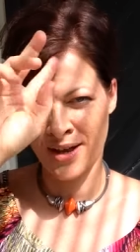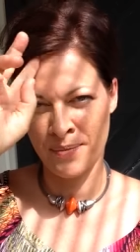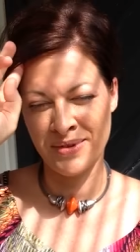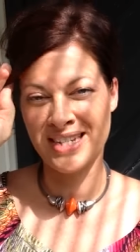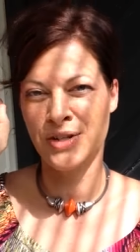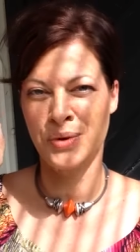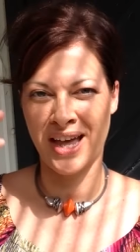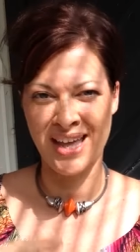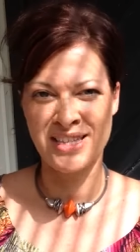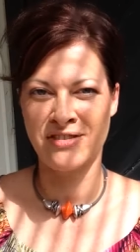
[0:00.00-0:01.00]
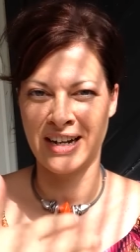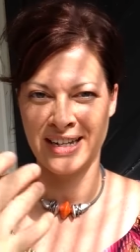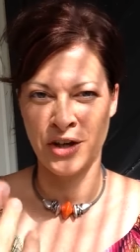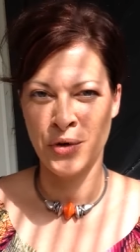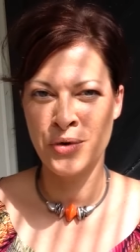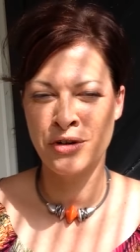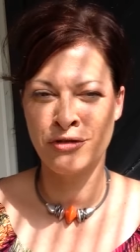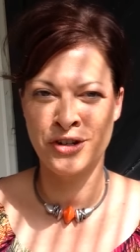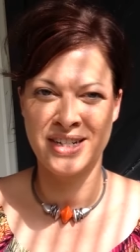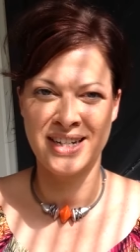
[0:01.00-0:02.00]
ähm, die du kennst, vielleicht ein Kunde
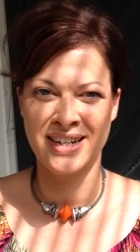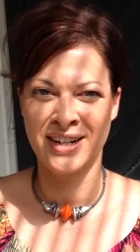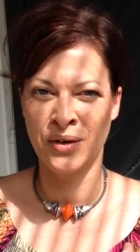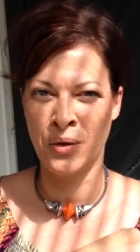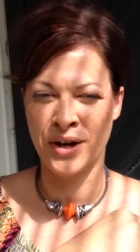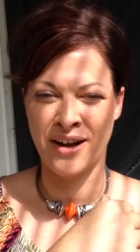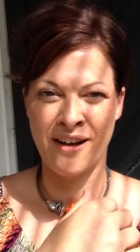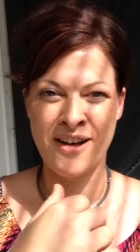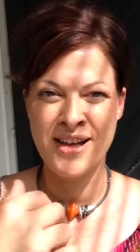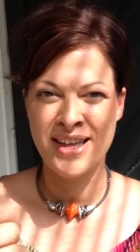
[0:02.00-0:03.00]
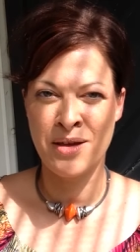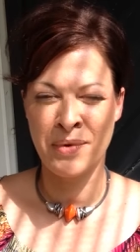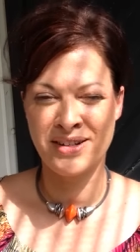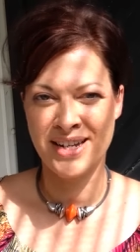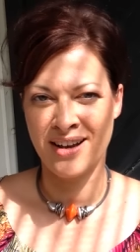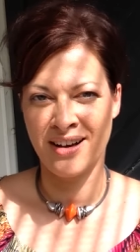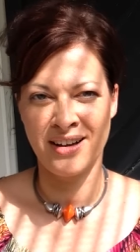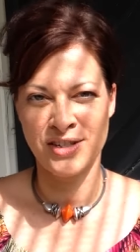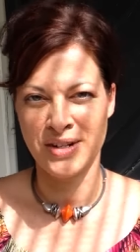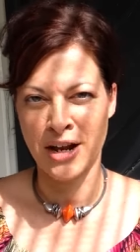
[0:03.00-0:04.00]
von dir oder jemand,
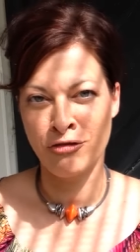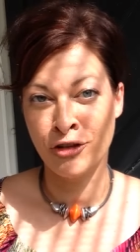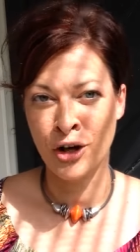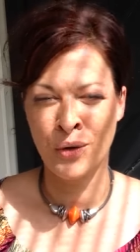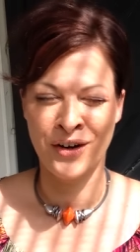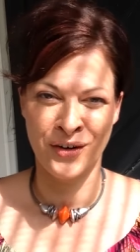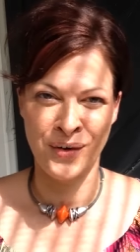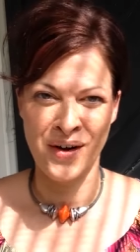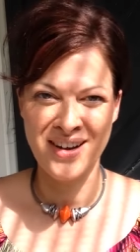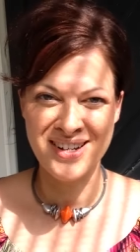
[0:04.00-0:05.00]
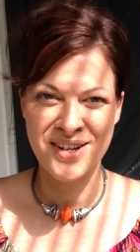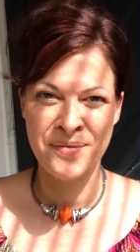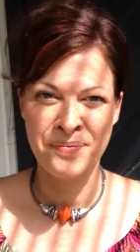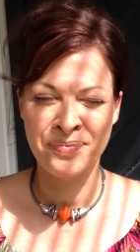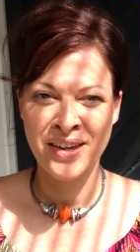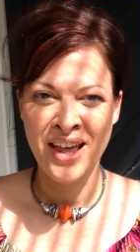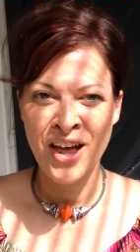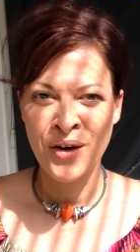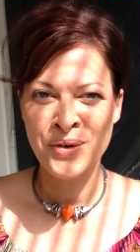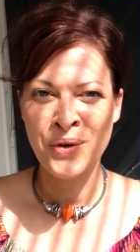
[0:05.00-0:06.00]
der zu deinen Follower gehört.
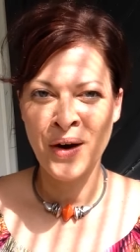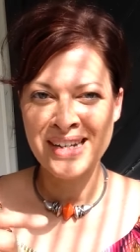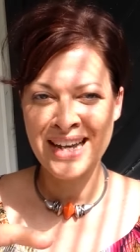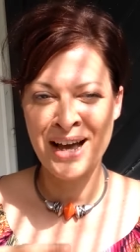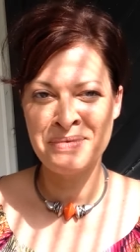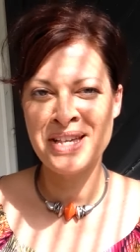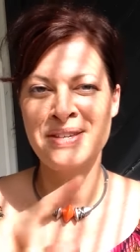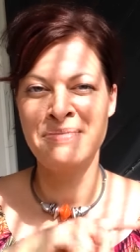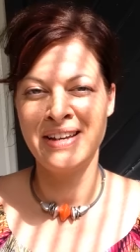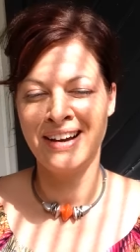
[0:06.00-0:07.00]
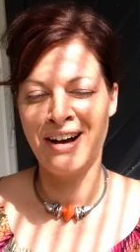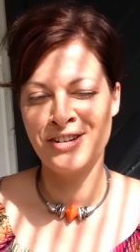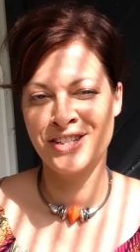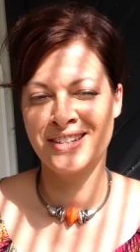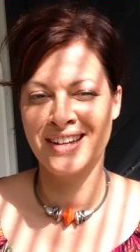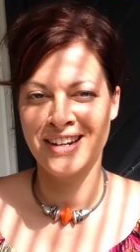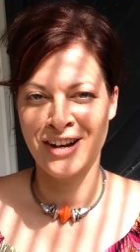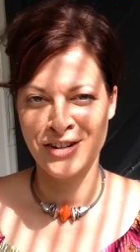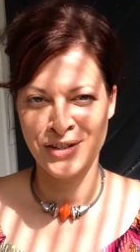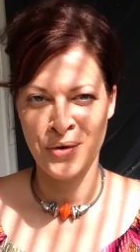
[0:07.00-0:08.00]
Und heute habe ich mir
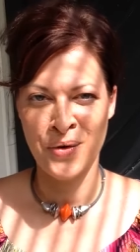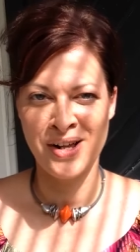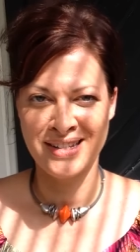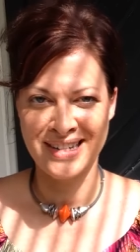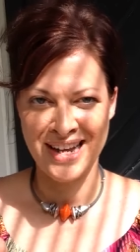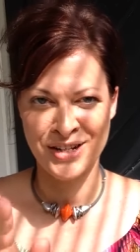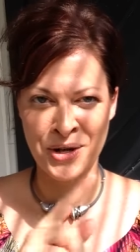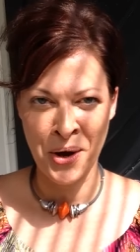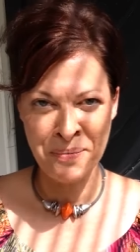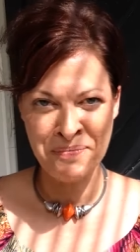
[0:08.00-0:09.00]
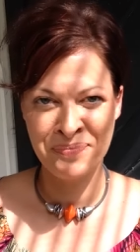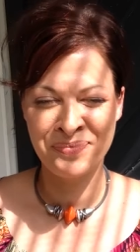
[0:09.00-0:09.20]
rausgeholt den Tom